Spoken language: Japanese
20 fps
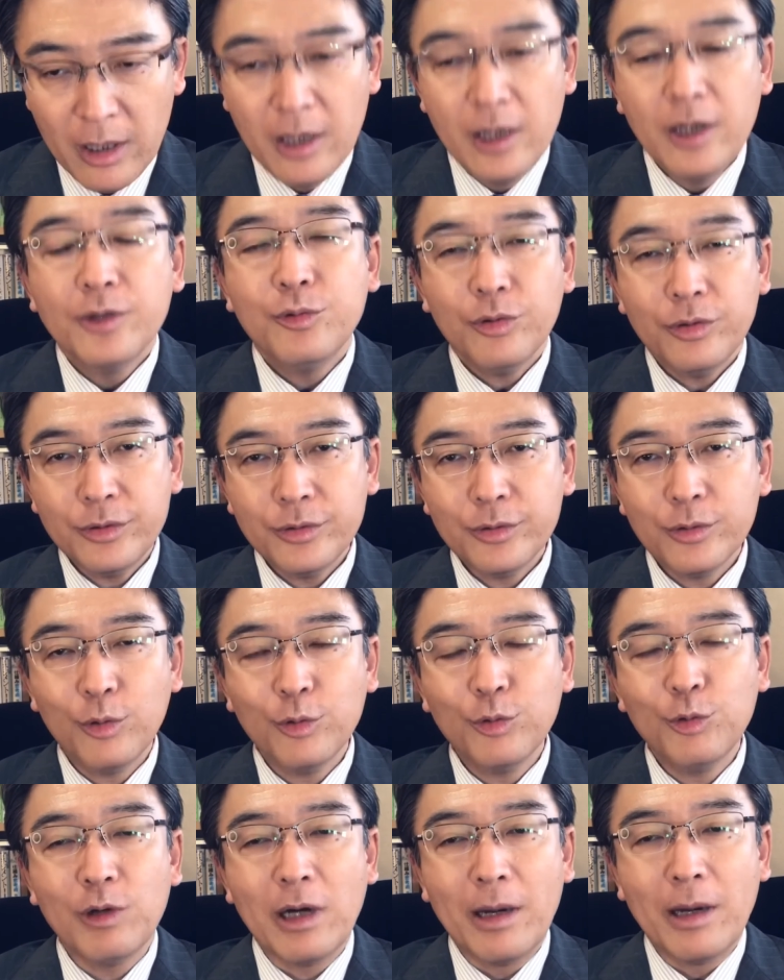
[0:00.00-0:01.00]
という
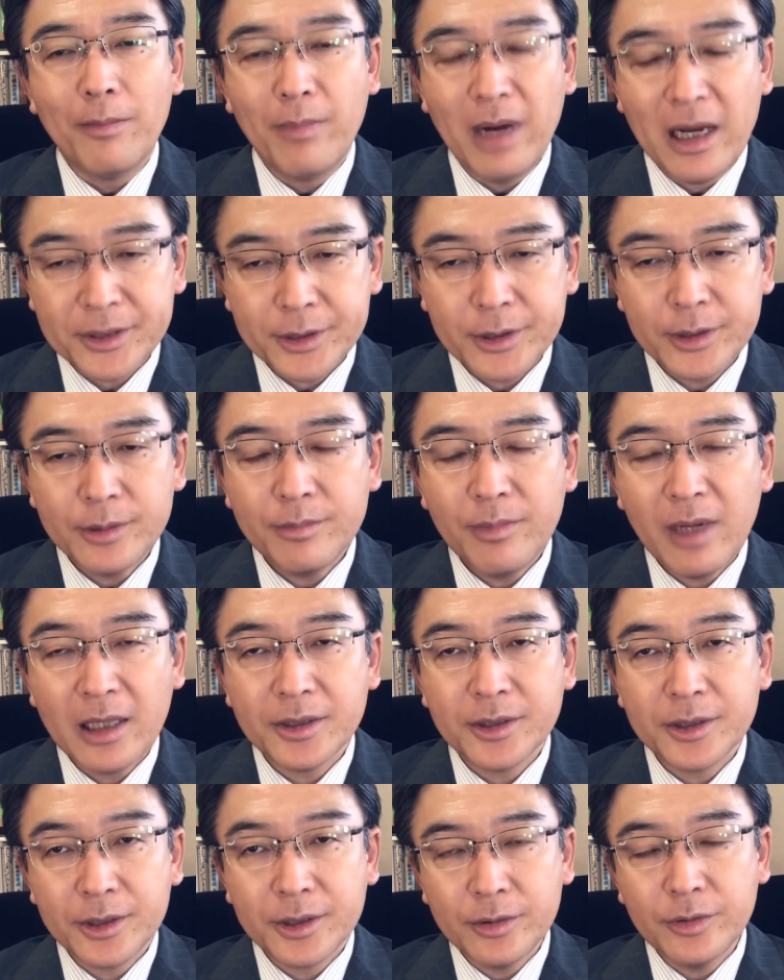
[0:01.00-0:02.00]
ことはますま
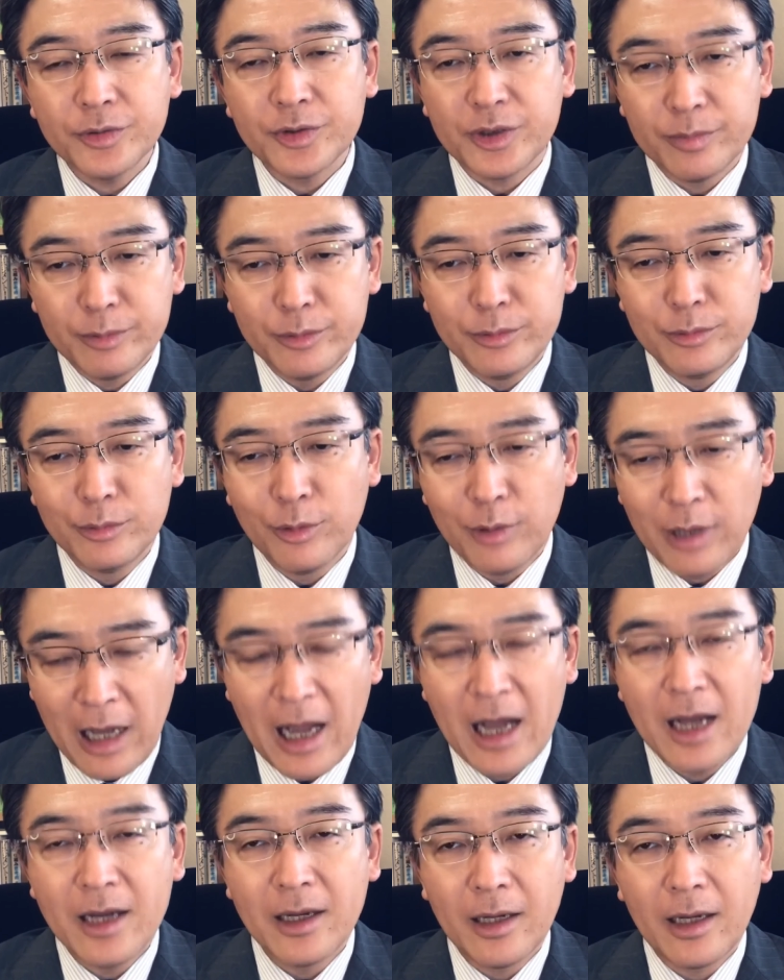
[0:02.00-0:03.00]
す自分の
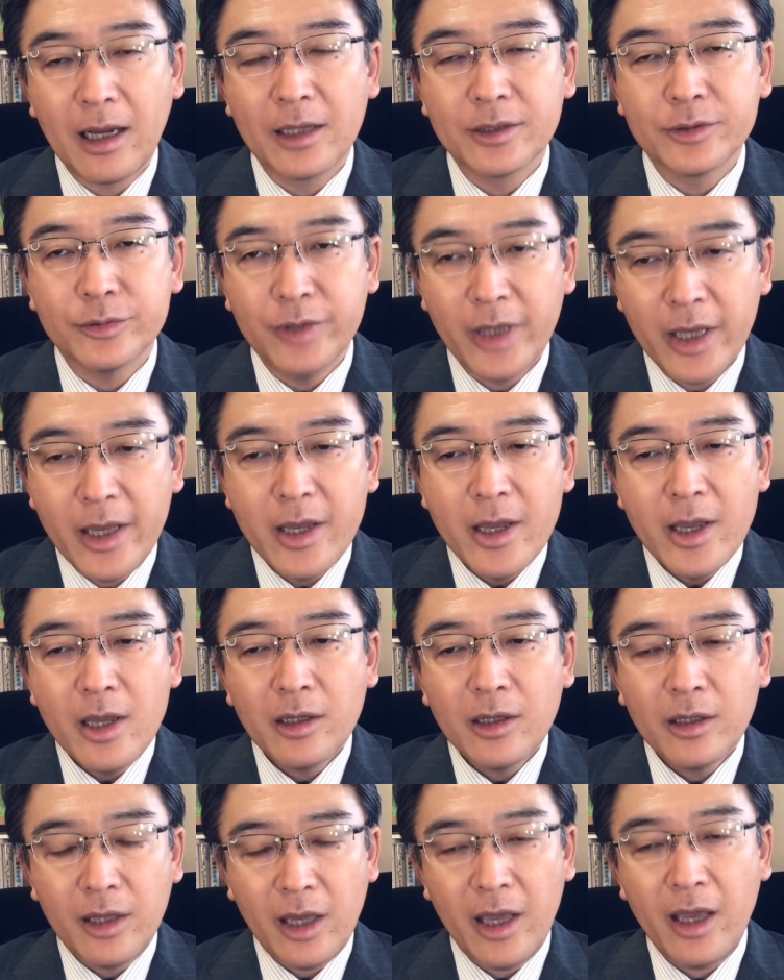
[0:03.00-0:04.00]
感覚で
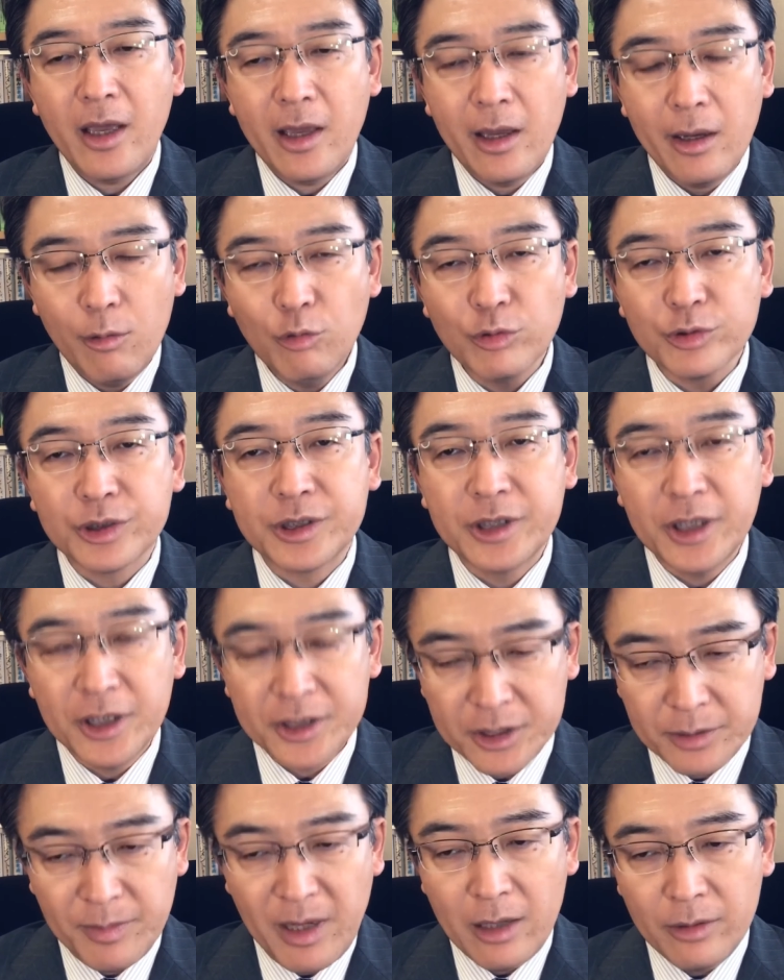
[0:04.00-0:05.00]
経営をして
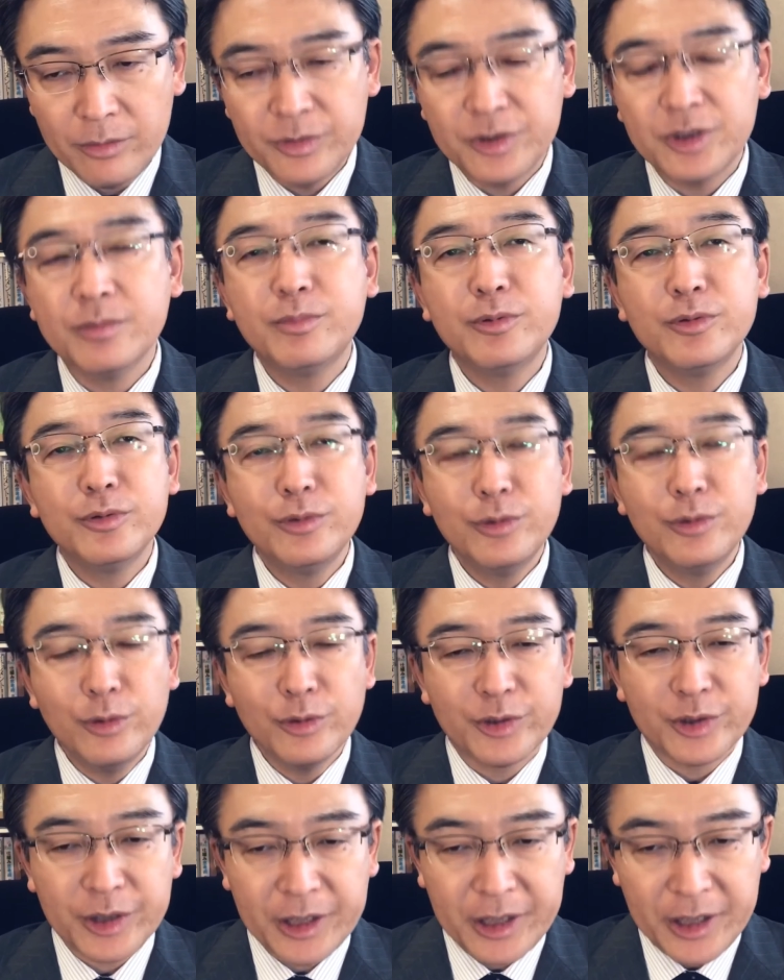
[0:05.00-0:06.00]
しまう、自分の
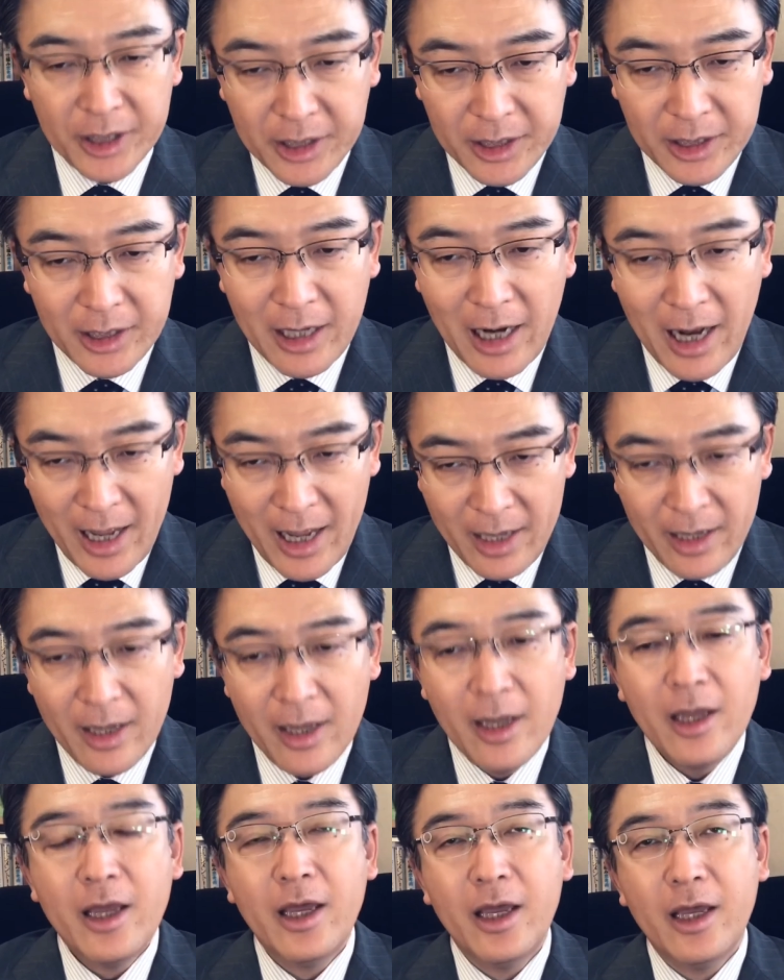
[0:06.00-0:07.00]
好き嫌い
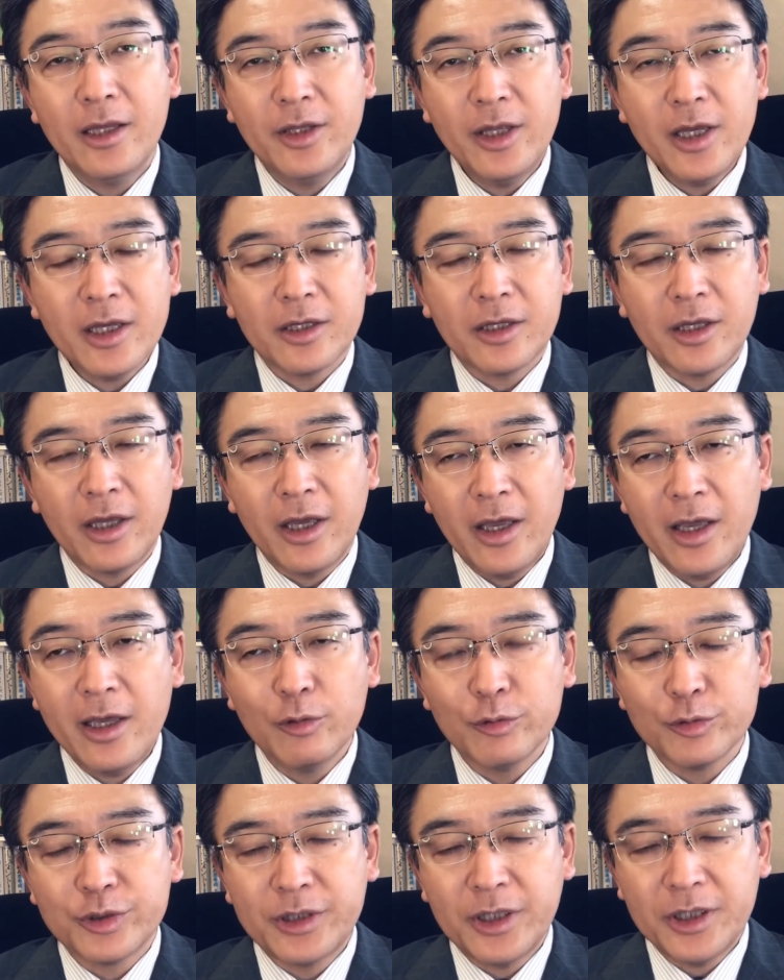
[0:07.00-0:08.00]
で経営
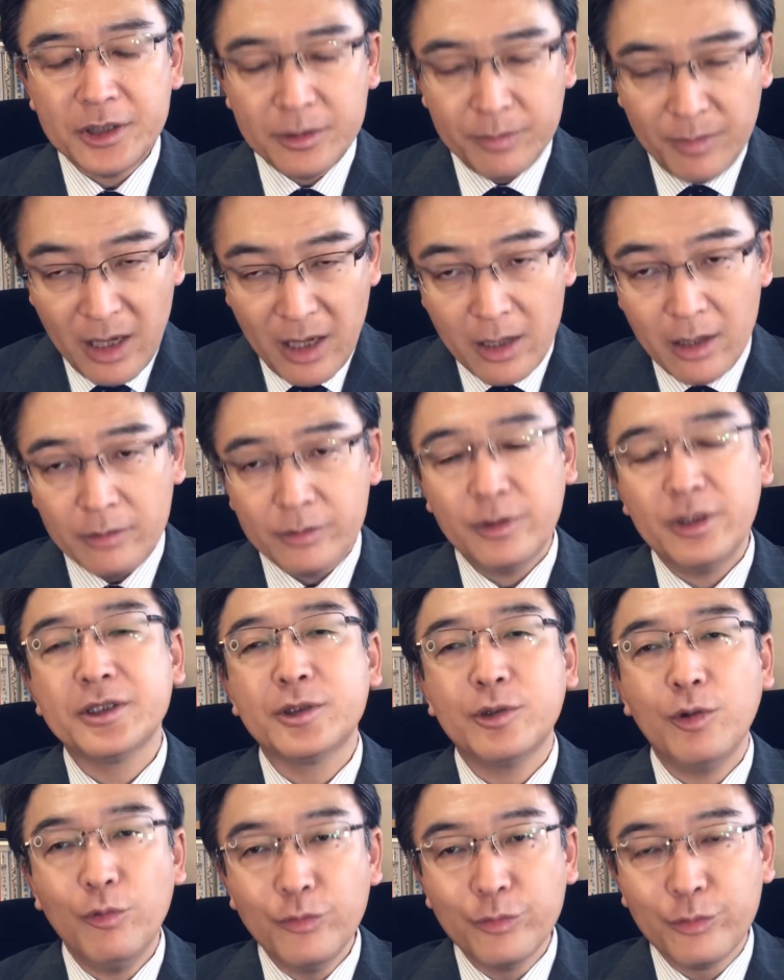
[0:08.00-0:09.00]
をしてしまう、で
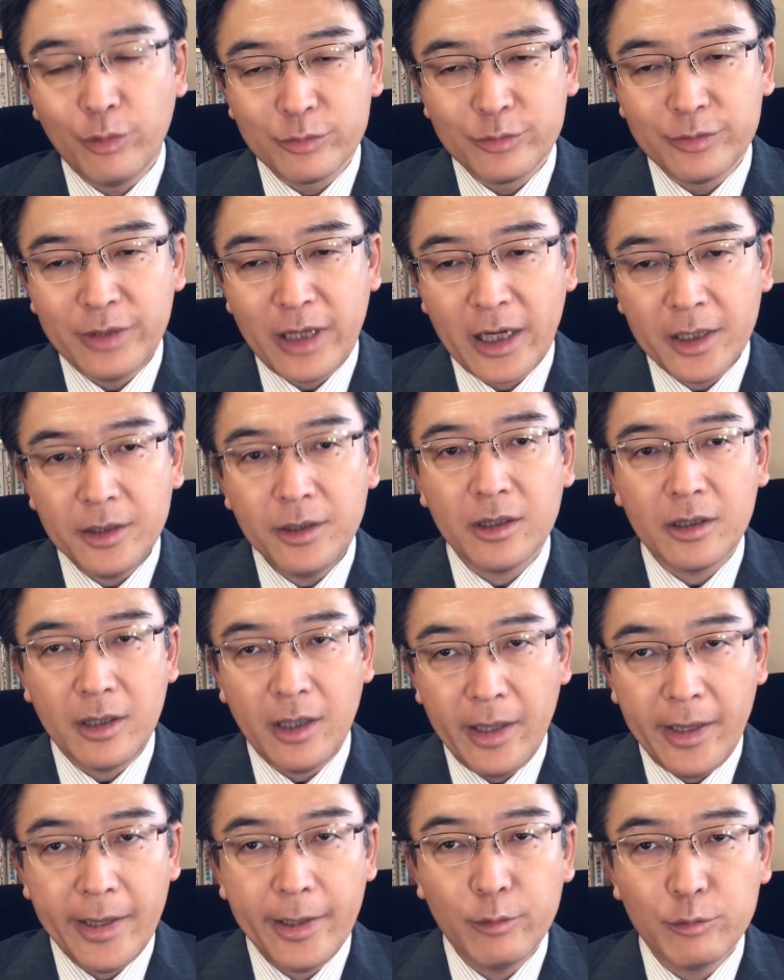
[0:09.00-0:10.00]
損得だけで
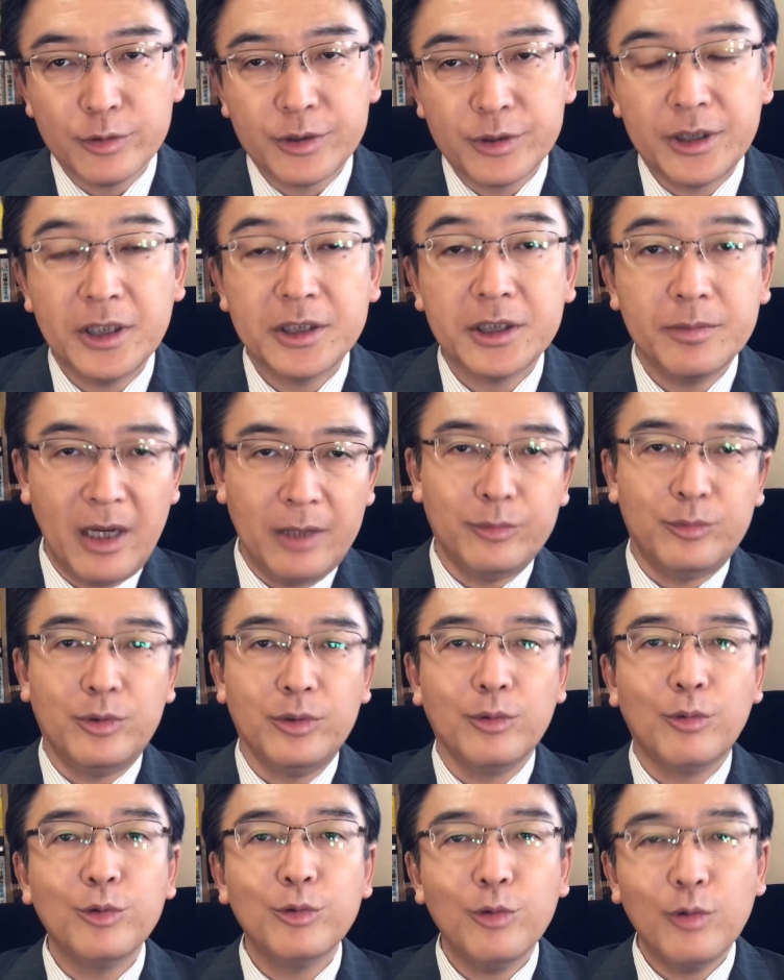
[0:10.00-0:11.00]
経営をしてしまうと
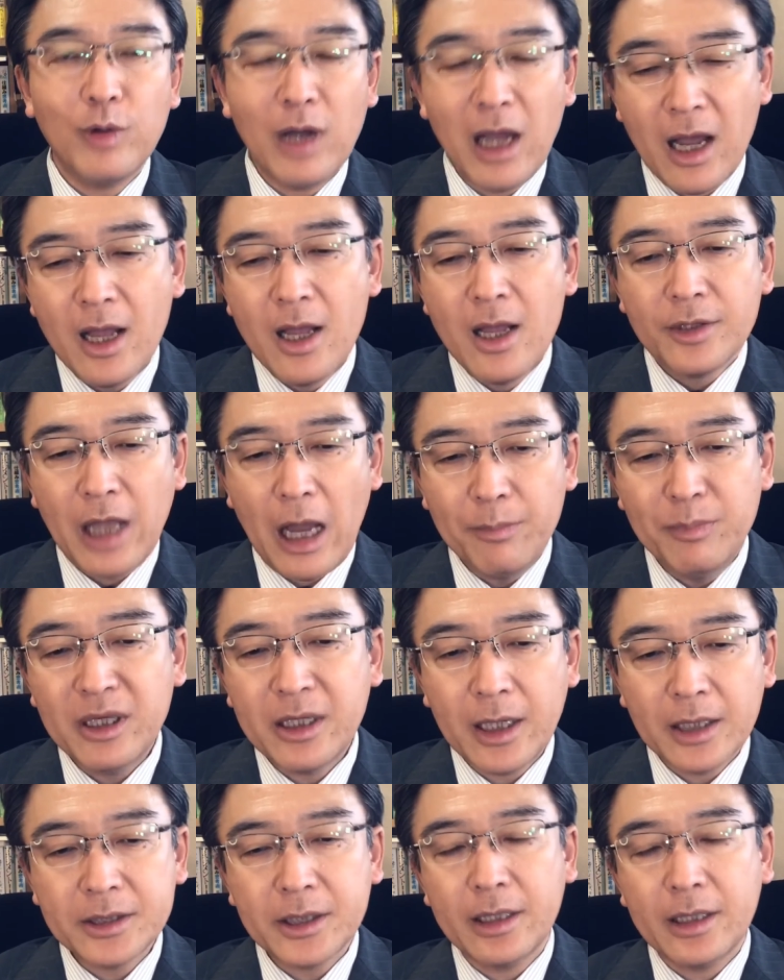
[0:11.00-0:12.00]
いうことが度
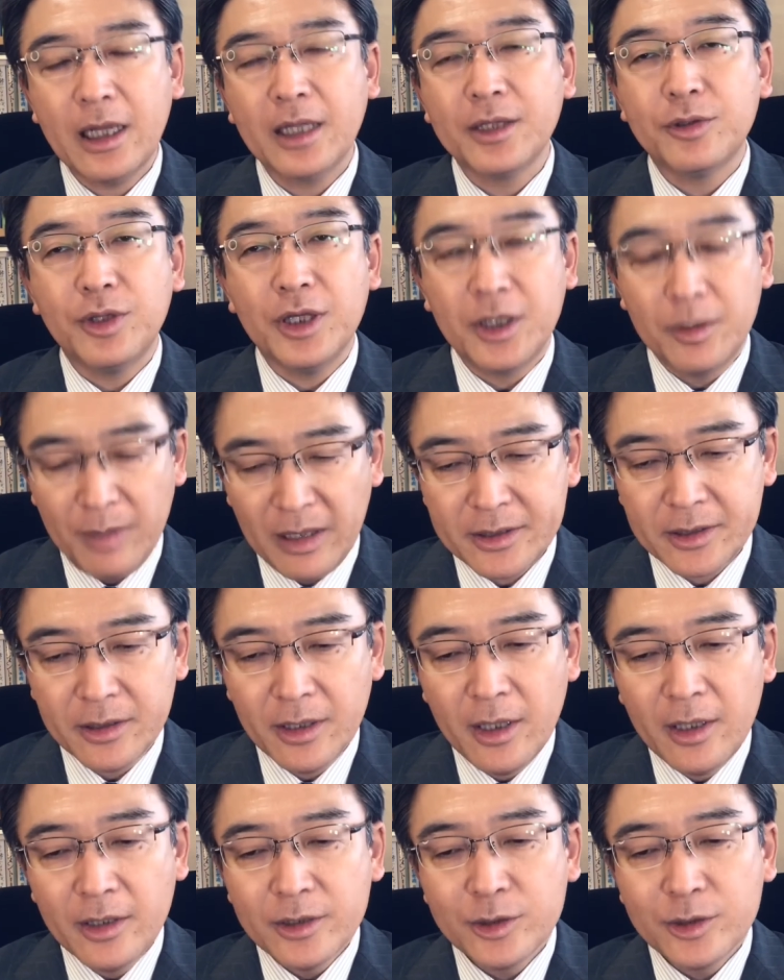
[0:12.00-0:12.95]
重なっていきます。